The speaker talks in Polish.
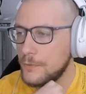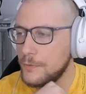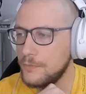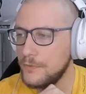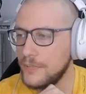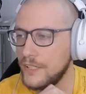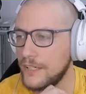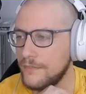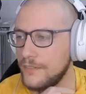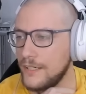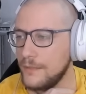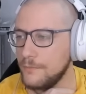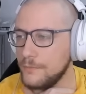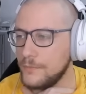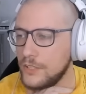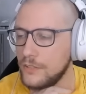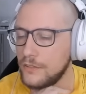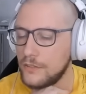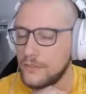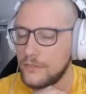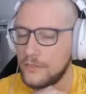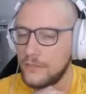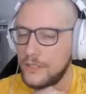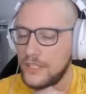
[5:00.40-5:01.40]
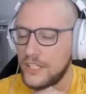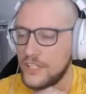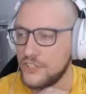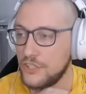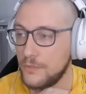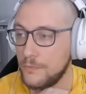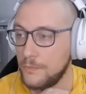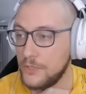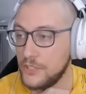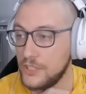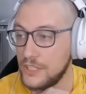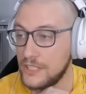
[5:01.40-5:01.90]
spróbuję wam to
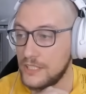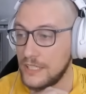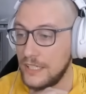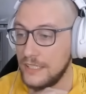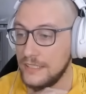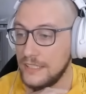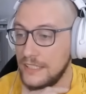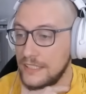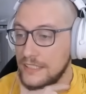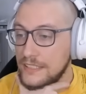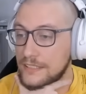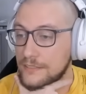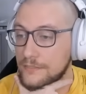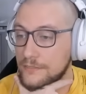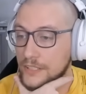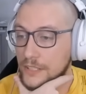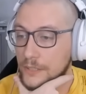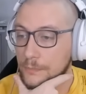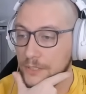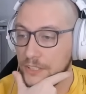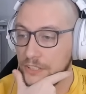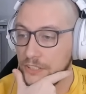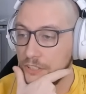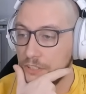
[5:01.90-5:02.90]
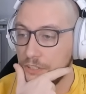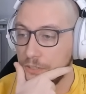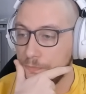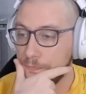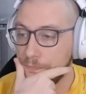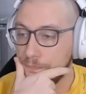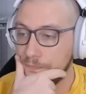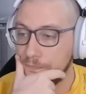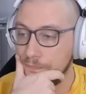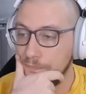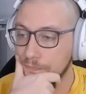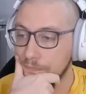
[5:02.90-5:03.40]
jeszcze podczas analizy wykminić.
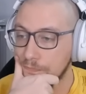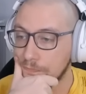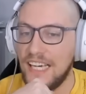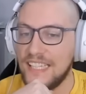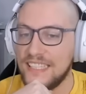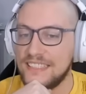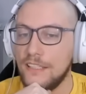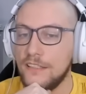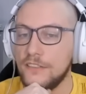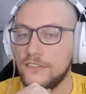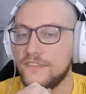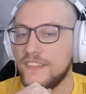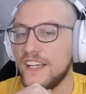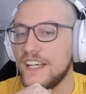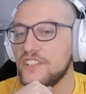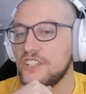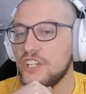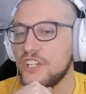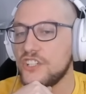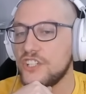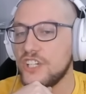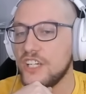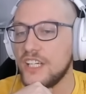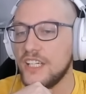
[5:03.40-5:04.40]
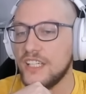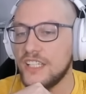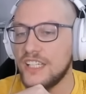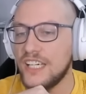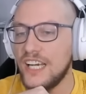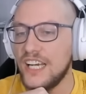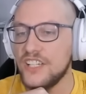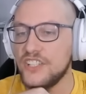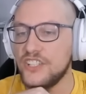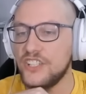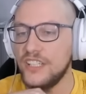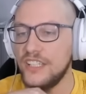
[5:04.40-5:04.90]
A zauważcie, że
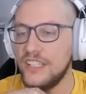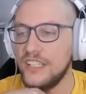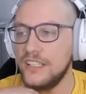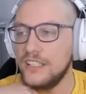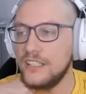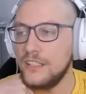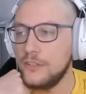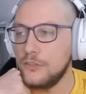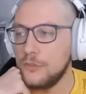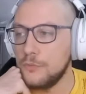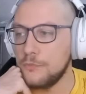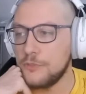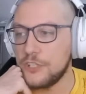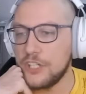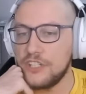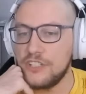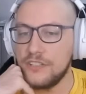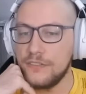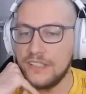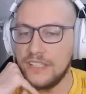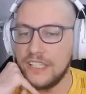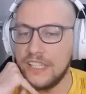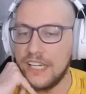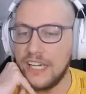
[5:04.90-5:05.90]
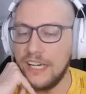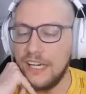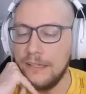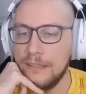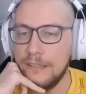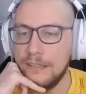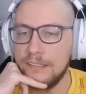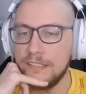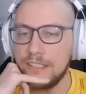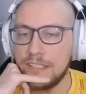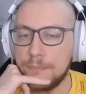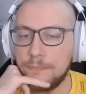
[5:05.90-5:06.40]
każdy inny ruch
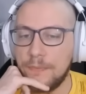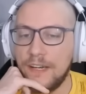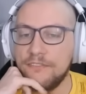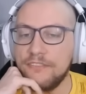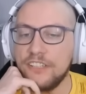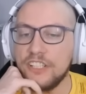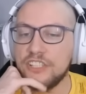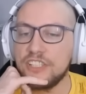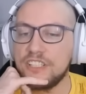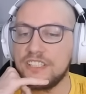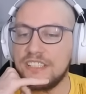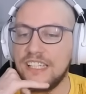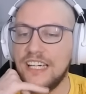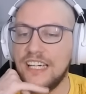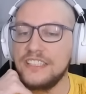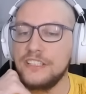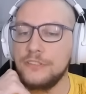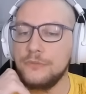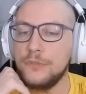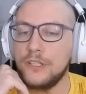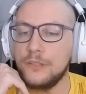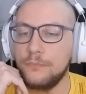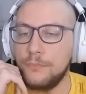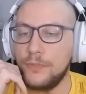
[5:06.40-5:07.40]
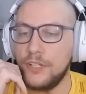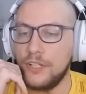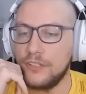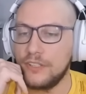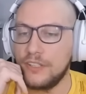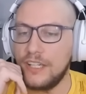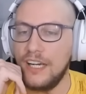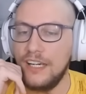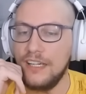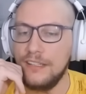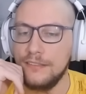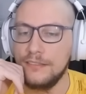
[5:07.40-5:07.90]
przeciwnika sprawia, że stracił on
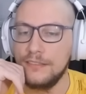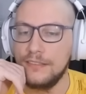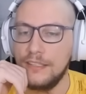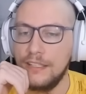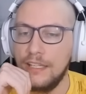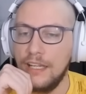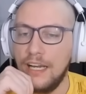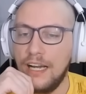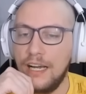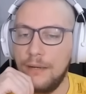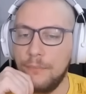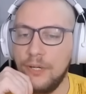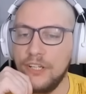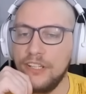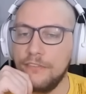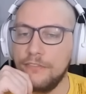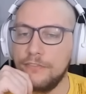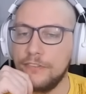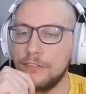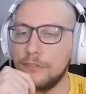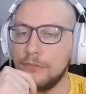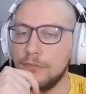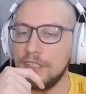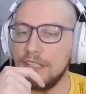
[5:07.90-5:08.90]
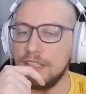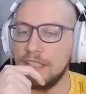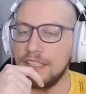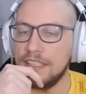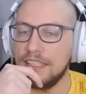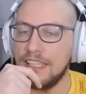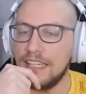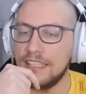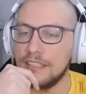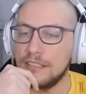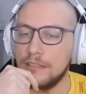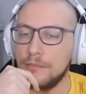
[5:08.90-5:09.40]
pionka, a moje figury i
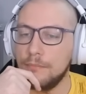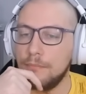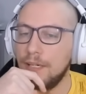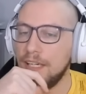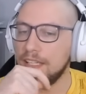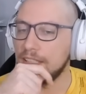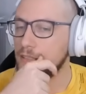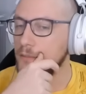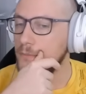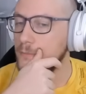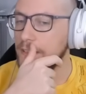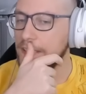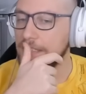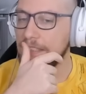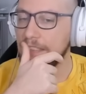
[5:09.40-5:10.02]
tak są bardzo